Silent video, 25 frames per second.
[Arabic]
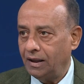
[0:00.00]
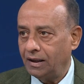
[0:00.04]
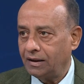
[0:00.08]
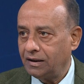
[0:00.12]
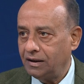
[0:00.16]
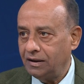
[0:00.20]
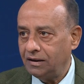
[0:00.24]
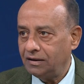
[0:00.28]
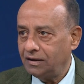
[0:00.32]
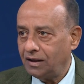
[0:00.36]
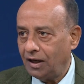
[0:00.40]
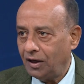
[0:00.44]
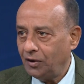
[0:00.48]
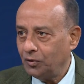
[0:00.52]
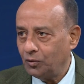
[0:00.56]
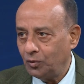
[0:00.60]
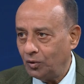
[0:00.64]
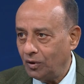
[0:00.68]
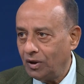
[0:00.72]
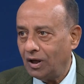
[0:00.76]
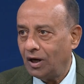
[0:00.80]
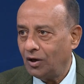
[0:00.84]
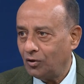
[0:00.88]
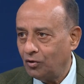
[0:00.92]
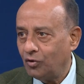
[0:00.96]
اكيد راح
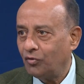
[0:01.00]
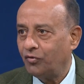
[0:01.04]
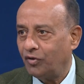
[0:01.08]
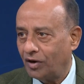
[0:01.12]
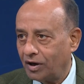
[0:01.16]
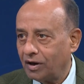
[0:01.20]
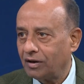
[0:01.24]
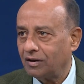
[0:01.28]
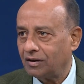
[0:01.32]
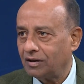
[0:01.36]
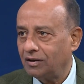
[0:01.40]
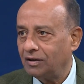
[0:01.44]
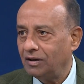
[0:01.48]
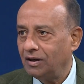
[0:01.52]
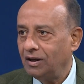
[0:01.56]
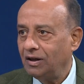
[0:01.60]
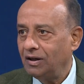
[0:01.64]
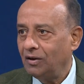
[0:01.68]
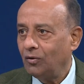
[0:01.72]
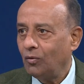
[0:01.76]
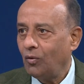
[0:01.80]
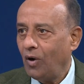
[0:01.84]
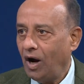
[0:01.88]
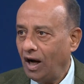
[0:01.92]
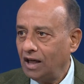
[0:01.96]
يقول اكو فرق
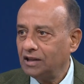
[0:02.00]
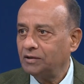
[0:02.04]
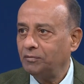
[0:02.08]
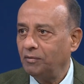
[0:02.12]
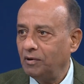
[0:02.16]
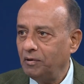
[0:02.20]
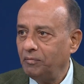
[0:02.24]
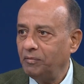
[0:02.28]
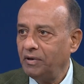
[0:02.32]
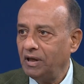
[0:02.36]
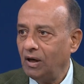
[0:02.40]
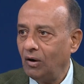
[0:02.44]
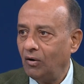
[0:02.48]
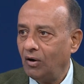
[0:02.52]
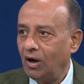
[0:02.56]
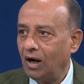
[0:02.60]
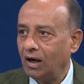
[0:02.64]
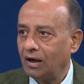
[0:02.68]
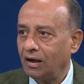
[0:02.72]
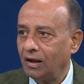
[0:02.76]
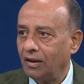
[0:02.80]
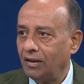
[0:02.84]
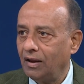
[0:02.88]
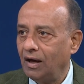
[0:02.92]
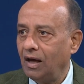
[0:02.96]
1%
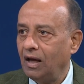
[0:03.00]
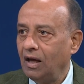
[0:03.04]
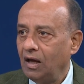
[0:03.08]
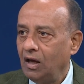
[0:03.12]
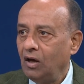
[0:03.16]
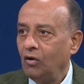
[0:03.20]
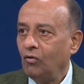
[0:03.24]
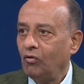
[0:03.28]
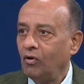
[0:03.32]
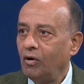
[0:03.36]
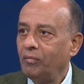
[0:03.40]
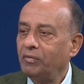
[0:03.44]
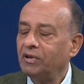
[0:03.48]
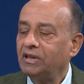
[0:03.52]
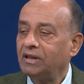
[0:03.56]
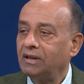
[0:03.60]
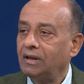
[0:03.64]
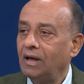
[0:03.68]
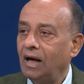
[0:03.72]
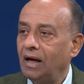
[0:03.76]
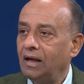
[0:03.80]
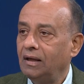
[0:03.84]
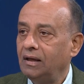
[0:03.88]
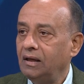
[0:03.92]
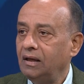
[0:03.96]
وهكذا نعم.
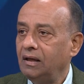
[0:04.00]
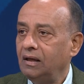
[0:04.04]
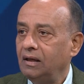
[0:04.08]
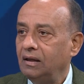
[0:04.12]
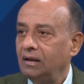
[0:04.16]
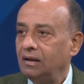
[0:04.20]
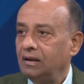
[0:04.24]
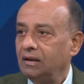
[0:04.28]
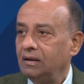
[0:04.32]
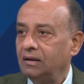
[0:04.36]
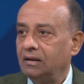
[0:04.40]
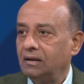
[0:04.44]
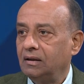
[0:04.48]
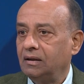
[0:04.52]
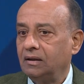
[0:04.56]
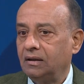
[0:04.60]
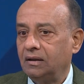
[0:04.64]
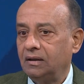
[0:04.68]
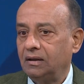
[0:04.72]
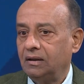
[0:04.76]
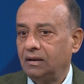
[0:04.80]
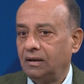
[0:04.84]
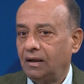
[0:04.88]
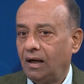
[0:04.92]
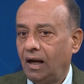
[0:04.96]
وبالتالي
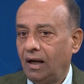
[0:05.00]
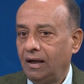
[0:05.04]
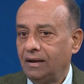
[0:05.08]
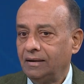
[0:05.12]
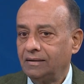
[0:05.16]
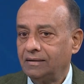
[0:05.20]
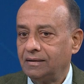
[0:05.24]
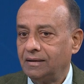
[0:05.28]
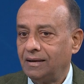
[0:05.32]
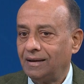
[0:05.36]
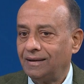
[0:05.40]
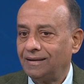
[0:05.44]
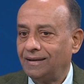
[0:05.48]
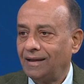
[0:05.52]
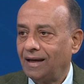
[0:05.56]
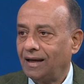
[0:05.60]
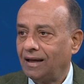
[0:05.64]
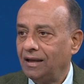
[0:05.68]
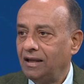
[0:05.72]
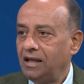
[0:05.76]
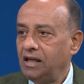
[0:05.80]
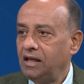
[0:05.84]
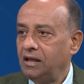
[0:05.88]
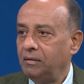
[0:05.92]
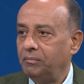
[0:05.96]
آه، راح يصير
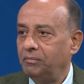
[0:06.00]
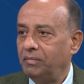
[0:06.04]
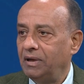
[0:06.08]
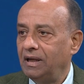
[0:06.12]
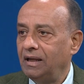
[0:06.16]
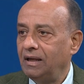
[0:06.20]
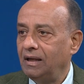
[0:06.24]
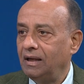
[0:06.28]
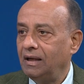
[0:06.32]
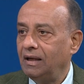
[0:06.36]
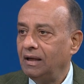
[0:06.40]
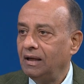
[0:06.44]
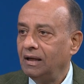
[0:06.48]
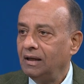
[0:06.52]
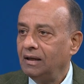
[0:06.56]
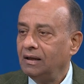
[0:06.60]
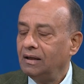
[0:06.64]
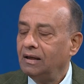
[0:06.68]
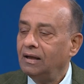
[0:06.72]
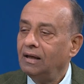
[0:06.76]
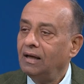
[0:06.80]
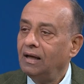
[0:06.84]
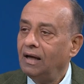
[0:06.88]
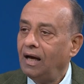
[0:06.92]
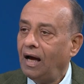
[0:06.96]
تغليب
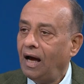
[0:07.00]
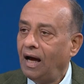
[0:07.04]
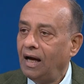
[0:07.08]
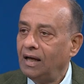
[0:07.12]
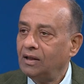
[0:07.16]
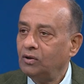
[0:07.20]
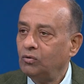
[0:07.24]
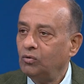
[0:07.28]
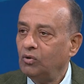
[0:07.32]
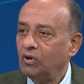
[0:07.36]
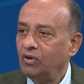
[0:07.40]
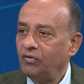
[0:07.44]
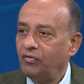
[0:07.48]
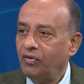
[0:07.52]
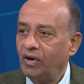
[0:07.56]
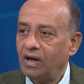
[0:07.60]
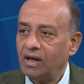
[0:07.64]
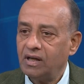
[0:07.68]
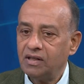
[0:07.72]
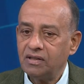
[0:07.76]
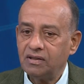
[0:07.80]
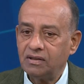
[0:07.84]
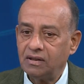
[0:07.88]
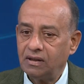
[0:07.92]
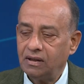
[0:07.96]
للعدو
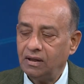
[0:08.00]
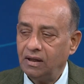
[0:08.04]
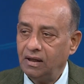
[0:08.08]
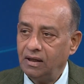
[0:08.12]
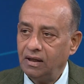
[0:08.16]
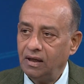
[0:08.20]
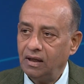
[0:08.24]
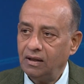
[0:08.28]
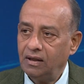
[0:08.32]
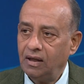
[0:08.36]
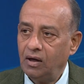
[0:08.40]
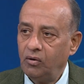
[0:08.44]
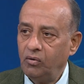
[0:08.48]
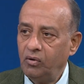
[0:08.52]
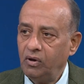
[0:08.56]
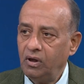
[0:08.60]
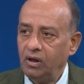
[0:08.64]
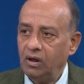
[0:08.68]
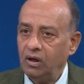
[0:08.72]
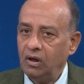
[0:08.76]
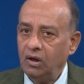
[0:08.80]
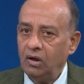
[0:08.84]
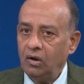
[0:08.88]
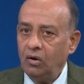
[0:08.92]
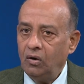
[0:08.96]
الفرز
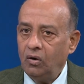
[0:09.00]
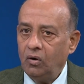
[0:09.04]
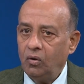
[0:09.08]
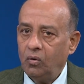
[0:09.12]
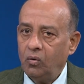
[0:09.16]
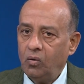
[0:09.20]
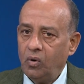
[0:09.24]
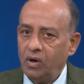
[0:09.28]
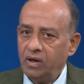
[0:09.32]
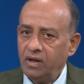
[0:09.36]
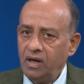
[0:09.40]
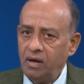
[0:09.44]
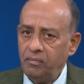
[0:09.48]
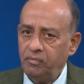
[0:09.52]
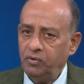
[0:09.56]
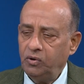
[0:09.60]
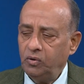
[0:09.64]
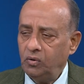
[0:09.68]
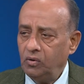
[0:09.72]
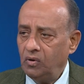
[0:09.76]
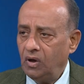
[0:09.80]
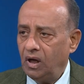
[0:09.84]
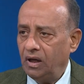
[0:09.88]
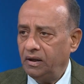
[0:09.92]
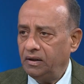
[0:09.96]
اليدوي
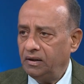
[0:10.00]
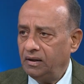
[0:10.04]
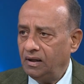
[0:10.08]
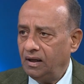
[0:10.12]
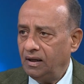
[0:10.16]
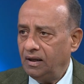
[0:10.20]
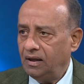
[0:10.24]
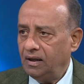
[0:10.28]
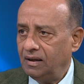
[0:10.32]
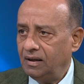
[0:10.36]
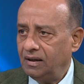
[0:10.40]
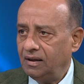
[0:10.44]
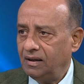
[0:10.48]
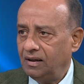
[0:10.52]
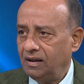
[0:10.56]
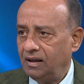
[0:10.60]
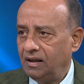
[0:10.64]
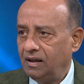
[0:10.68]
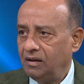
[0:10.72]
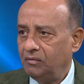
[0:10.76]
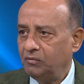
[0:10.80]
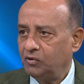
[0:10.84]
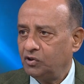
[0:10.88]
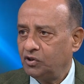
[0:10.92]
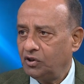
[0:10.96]
ويبدو أن
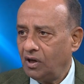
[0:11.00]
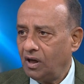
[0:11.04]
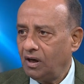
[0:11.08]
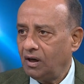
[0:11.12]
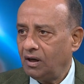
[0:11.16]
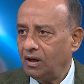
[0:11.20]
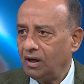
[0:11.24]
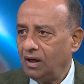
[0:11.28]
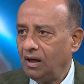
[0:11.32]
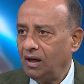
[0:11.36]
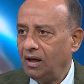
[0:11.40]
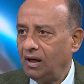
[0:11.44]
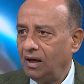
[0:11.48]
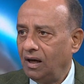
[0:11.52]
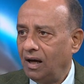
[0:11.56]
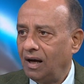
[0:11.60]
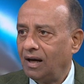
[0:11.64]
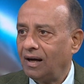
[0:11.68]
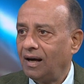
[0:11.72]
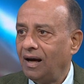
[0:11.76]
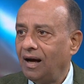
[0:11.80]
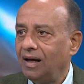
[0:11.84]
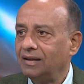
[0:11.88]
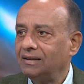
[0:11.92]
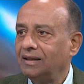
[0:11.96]
المشرع
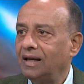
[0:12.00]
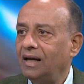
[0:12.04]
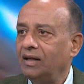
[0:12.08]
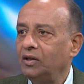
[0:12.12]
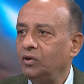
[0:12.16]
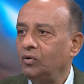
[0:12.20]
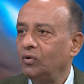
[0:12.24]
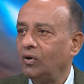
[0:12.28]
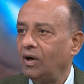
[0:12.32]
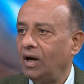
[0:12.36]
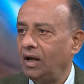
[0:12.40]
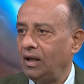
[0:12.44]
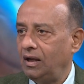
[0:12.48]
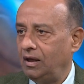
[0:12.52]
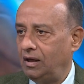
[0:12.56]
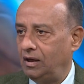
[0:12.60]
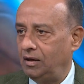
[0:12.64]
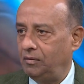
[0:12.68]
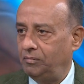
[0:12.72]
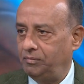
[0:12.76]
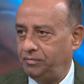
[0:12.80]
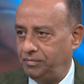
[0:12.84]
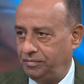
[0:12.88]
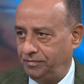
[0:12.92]
أراد أن يغلب